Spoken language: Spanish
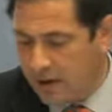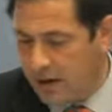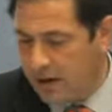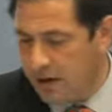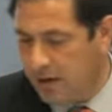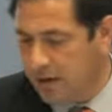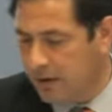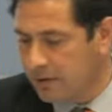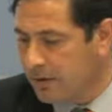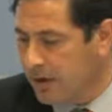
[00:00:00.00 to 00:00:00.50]

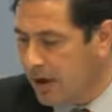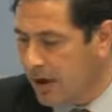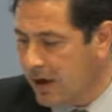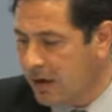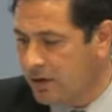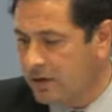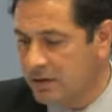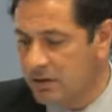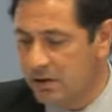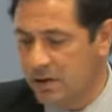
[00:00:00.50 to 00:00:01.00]
eh,
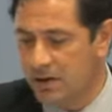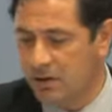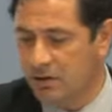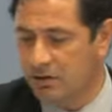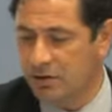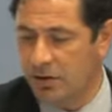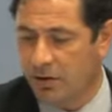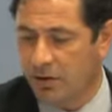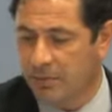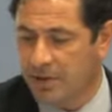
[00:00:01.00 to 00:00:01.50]
ya
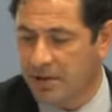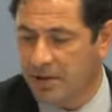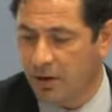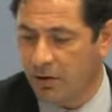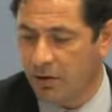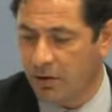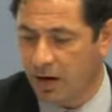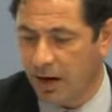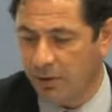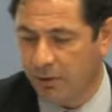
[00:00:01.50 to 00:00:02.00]
os he
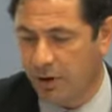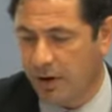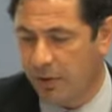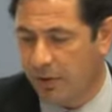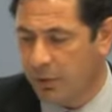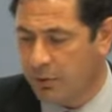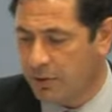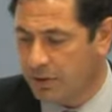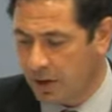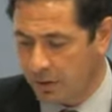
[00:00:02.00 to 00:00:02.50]
comentado en relación al
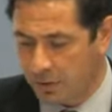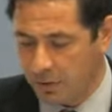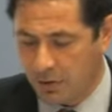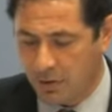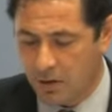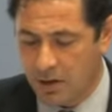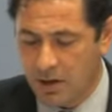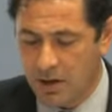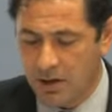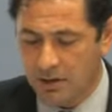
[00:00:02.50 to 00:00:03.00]

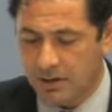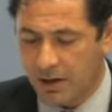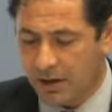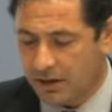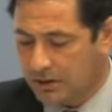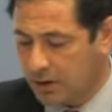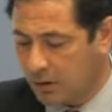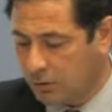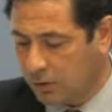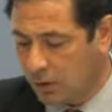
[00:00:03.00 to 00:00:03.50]
51 del
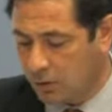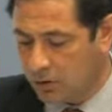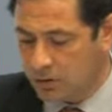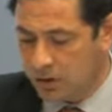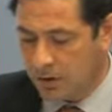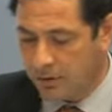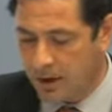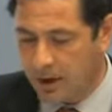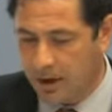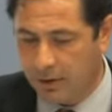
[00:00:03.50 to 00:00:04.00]
Estatuto de los
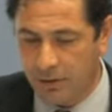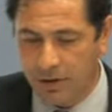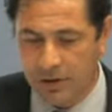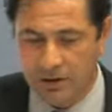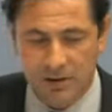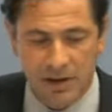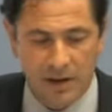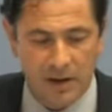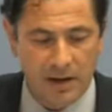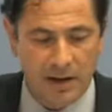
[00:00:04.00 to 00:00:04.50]

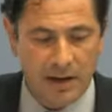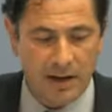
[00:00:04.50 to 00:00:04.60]
Trabajadores,